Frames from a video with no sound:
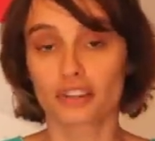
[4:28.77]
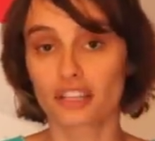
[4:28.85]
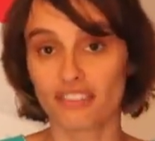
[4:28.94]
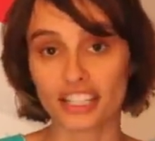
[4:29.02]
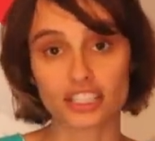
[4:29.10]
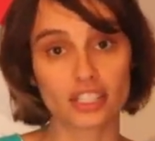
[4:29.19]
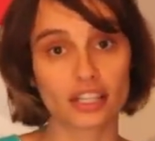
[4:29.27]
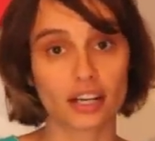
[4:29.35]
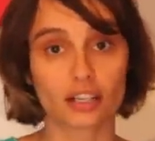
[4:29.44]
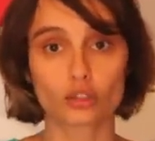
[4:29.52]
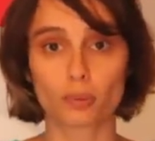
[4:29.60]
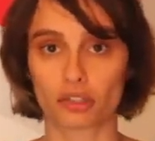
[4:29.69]
Você vai
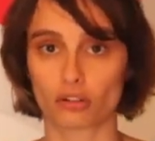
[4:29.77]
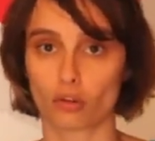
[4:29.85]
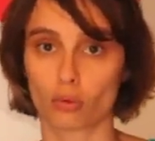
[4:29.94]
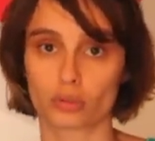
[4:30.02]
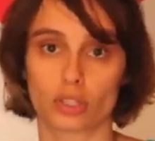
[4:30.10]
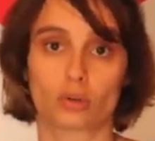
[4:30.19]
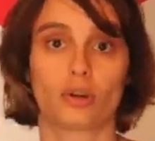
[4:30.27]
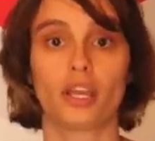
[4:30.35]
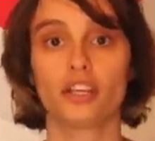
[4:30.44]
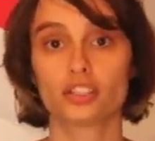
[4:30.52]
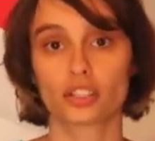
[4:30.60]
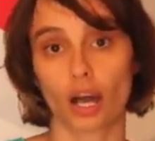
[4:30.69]
tirando para sua conta
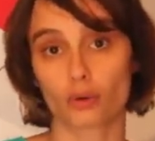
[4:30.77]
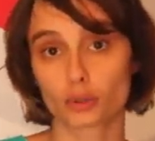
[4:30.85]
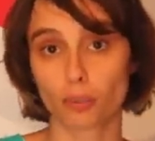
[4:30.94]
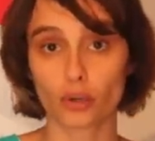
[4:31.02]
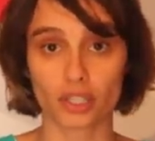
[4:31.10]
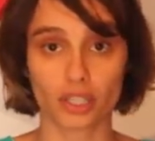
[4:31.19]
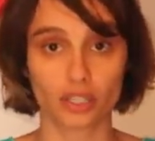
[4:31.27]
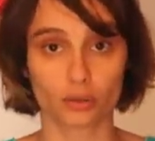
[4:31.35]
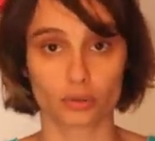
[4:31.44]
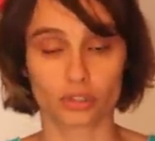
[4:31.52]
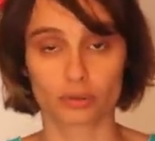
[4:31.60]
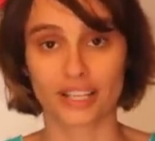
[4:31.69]
corrente aos
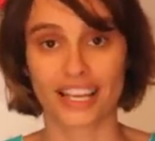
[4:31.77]
pouquinhos.